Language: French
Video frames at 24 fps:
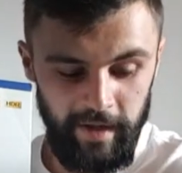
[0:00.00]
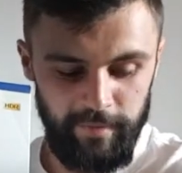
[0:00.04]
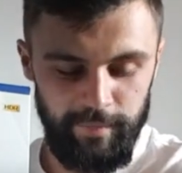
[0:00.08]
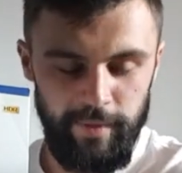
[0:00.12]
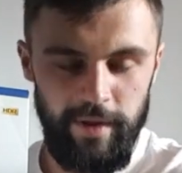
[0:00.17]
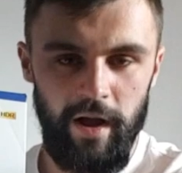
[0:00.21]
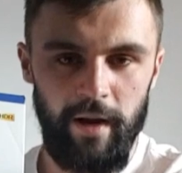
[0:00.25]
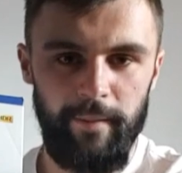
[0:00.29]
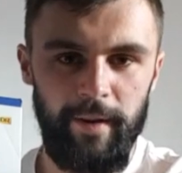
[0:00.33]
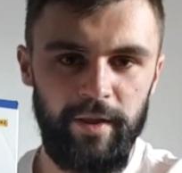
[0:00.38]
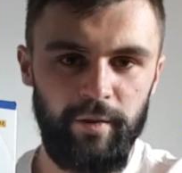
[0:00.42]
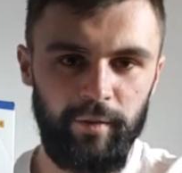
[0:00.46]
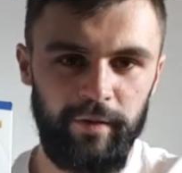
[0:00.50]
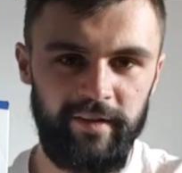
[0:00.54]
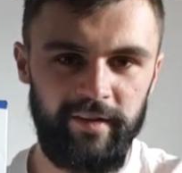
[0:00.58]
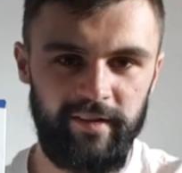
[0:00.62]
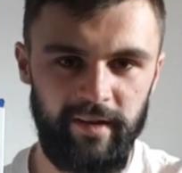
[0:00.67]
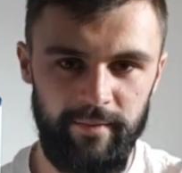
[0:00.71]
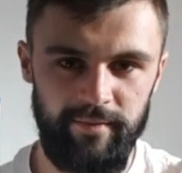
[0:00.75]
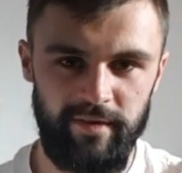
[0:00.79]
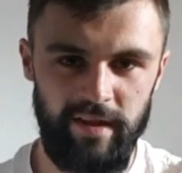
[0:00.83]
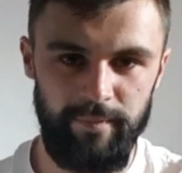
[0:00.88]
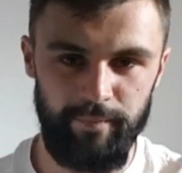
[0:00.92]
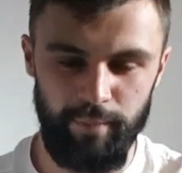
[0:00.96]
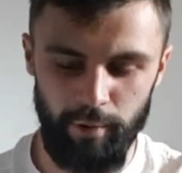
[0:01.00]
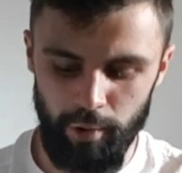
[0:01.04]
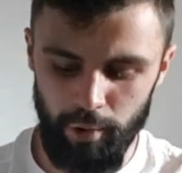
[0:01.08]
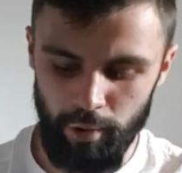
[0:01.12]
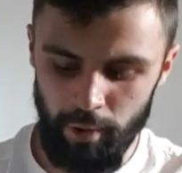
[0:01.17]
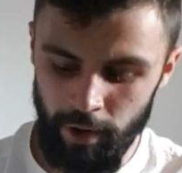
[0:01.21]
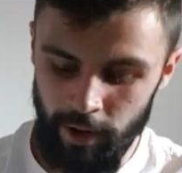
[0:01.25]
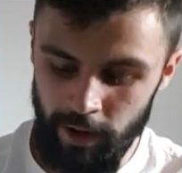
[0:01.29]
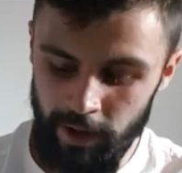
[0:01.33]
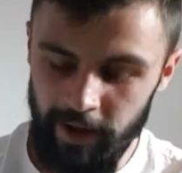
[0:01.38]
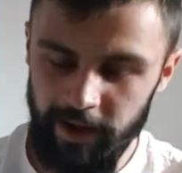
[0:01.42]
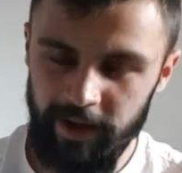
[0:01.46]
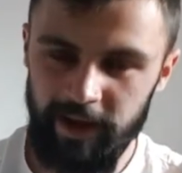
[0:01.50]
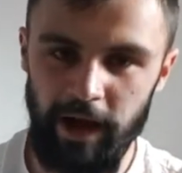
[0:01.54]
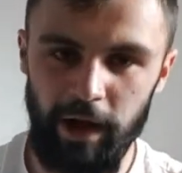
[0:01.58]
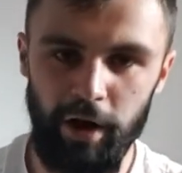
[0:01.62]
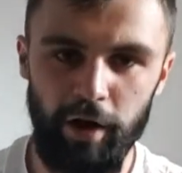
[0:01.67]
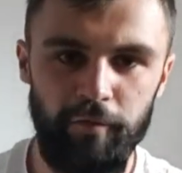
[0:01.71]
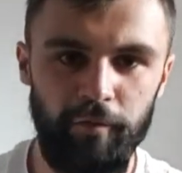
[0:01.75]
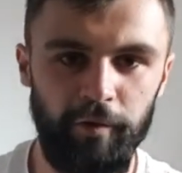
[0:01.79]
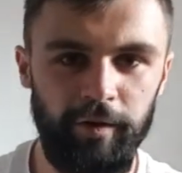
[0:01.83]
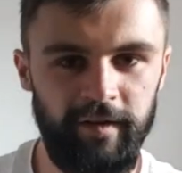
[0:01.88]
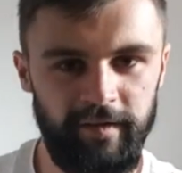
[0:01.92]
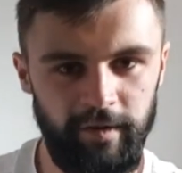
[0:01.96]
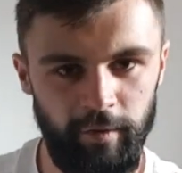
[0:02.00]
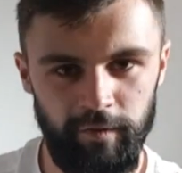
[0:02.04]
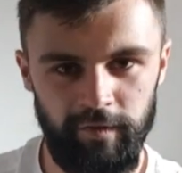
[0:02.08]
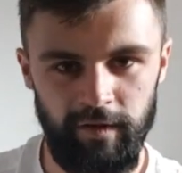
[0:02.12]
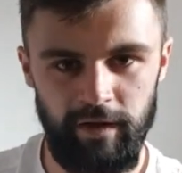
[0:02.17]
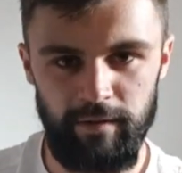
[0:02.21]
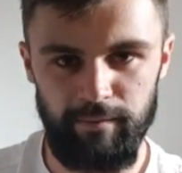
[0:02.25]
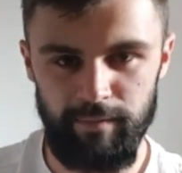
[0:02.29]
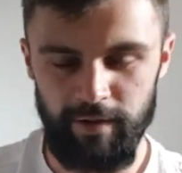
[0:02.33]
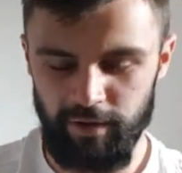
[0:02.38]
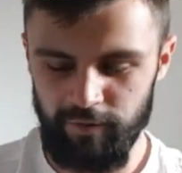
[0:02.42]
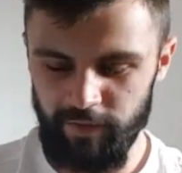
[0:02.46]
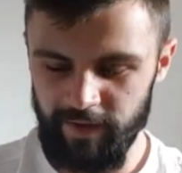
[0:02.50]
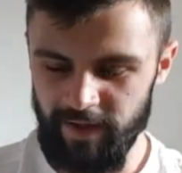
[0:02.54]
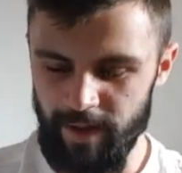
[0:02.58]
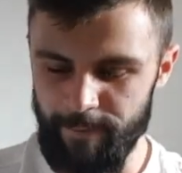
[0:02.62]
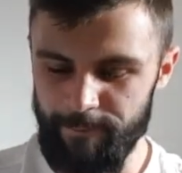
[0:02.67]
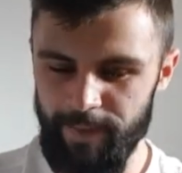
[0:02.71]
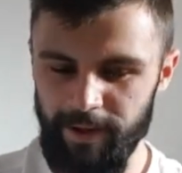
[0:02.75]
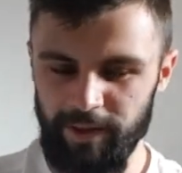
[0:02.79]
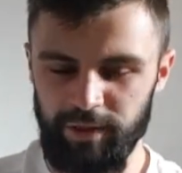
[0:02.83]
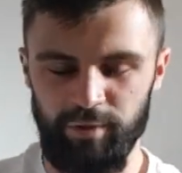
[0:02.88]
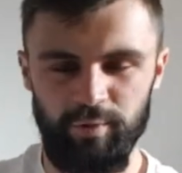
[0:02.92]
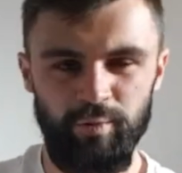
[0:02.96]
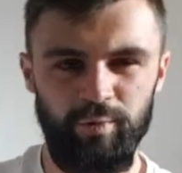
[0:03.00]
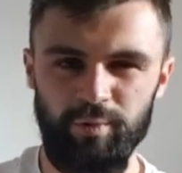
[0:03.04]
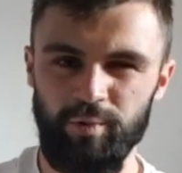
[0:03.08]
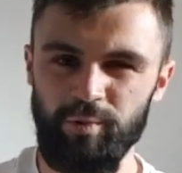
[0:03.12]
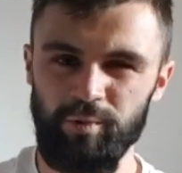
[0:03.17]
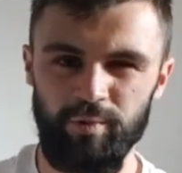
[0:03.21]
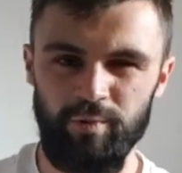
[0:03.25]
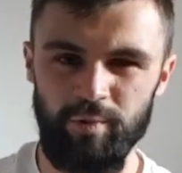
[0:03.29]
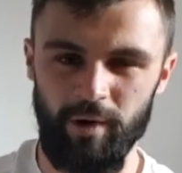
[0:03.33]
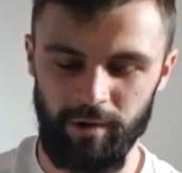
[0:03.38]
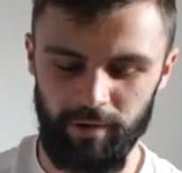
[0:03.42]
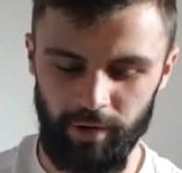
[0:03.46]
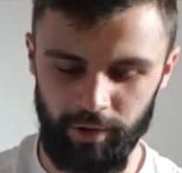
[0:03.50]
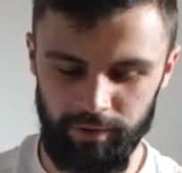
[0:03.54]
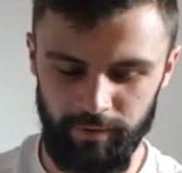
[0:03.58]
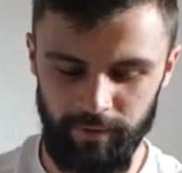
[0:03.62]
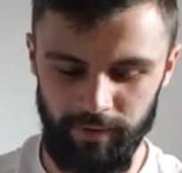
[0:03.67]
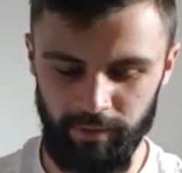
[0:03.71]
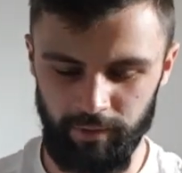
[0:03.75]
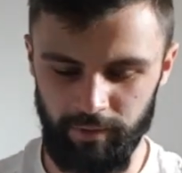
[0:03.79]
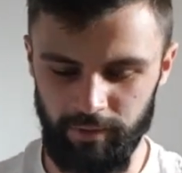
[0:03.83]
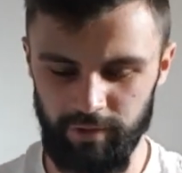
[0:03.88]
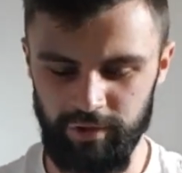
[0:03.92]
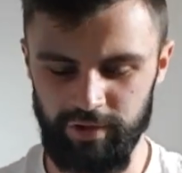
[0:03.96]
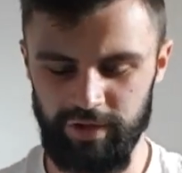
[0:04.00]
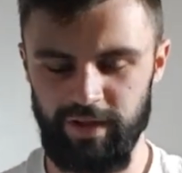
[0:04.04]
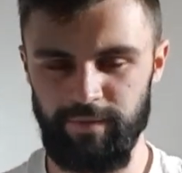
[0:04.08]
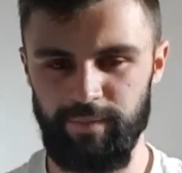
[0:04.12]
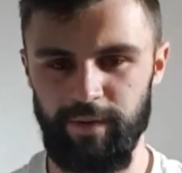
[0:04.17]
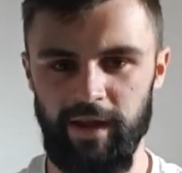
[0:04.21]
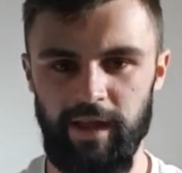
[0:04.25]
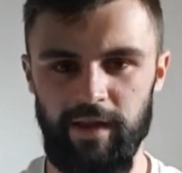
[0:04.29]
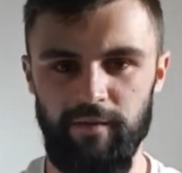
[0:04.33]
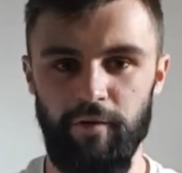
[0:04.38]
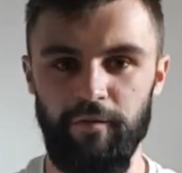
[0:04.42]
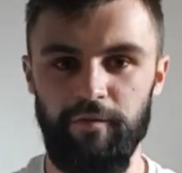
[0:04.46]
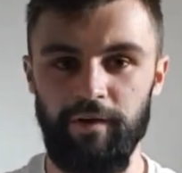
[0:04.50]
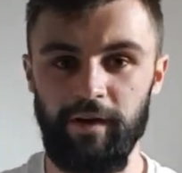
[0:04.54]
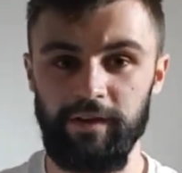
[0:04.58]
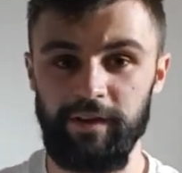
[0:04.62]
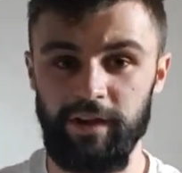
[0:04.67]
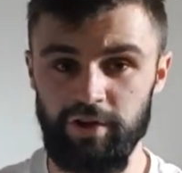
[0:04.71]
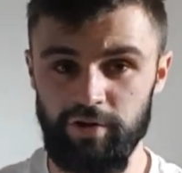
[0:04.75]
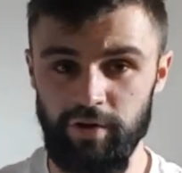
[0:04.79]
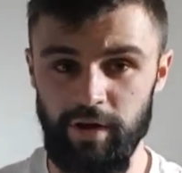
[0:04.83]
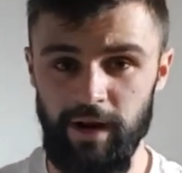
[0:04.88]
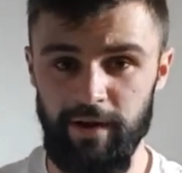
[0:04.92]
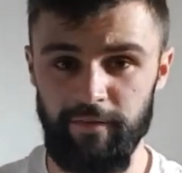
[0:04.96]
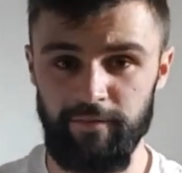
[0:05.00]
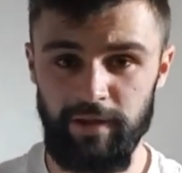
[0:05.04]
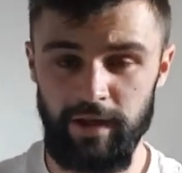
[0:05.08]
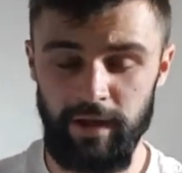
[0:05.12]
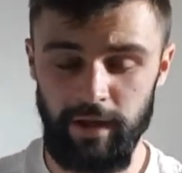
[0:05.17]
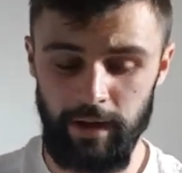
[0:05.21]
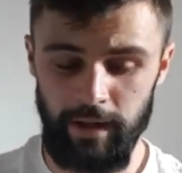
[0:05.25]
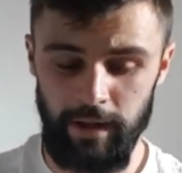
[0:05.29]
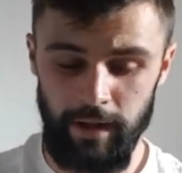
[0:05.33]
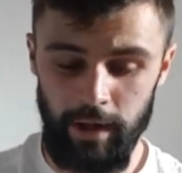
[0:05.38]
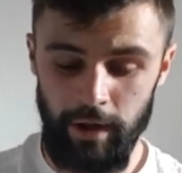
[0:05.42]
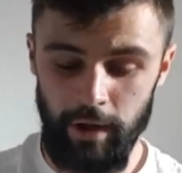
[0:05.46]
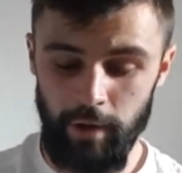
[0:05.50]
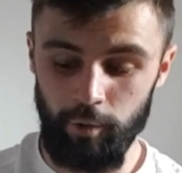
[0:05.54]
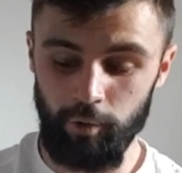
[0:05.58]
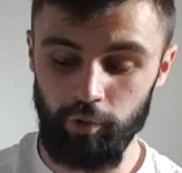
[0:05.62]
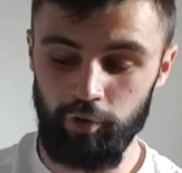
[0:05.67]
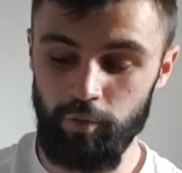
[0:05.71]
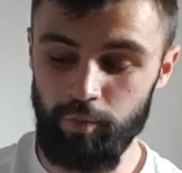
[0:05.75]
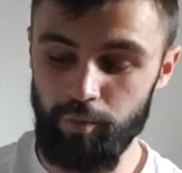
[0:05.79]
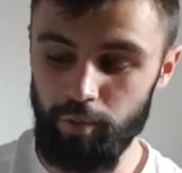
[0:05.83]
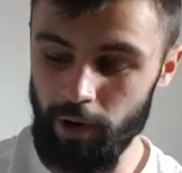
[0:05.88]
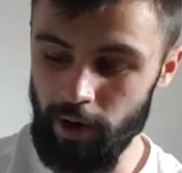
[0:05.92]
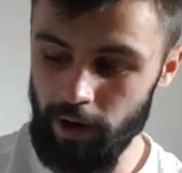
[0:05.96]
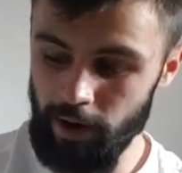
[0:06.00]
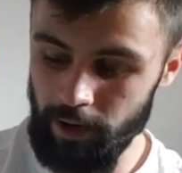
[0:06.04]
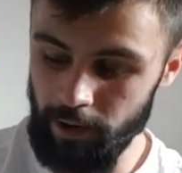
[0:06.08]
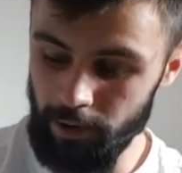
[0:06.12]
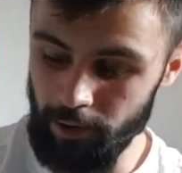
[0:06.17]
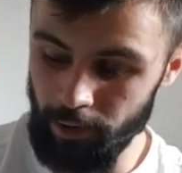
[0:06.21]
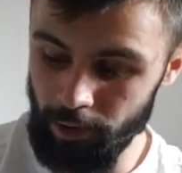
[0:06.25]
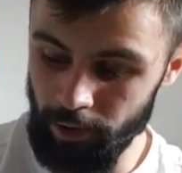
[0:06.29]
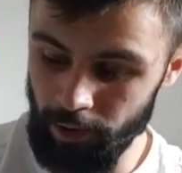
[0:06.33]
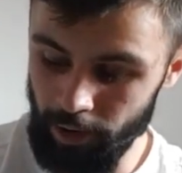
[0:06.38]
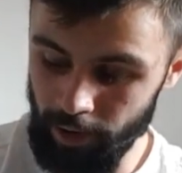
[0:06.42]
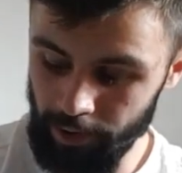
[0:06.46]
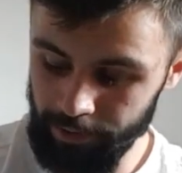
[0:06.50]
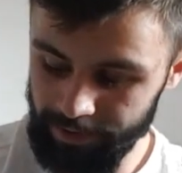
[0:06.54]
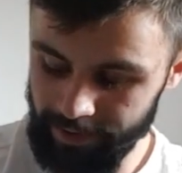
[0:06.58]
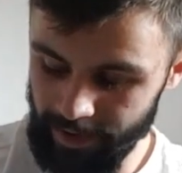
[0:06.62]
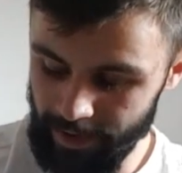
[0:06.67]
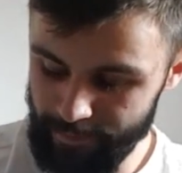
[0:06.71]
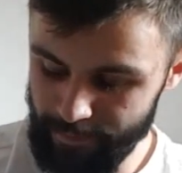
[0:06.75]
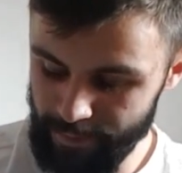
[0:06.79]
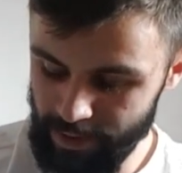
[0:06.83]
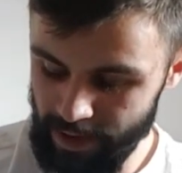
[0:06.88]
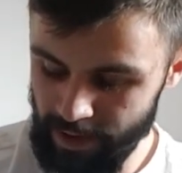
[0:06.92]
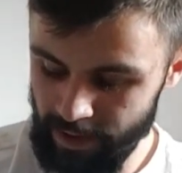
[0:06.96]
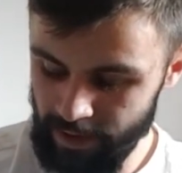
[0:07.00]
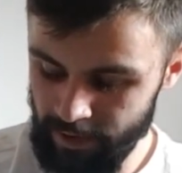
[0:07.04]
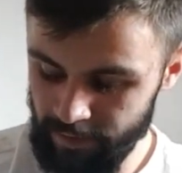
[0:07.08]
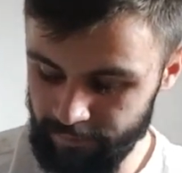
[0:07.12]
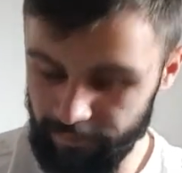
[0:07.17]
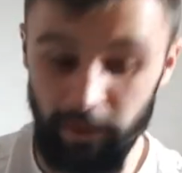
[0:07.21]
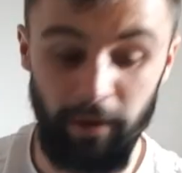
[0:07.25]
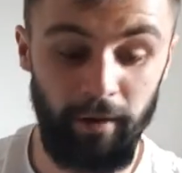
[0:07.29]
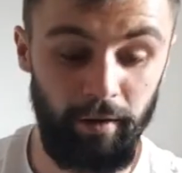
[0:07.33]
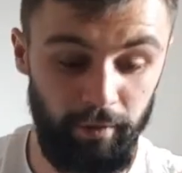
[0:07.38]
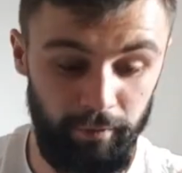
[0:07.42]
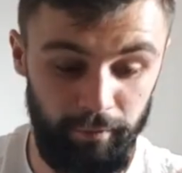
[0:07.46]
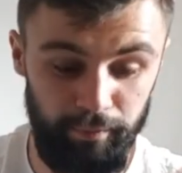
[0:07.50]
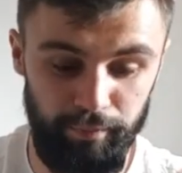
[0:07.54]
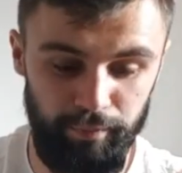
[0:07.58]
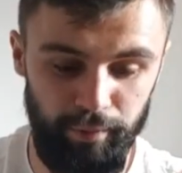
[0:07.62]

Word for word: Spider-Man, on les a un petit peu, Call on les a aussi, mais tu vois, il n'y a pas tout, tout, tout encore, tu vois, donc euh, j'espère qu'ils vont faire des jeux à l'avenir où tu pourras euh, entamer, enfin,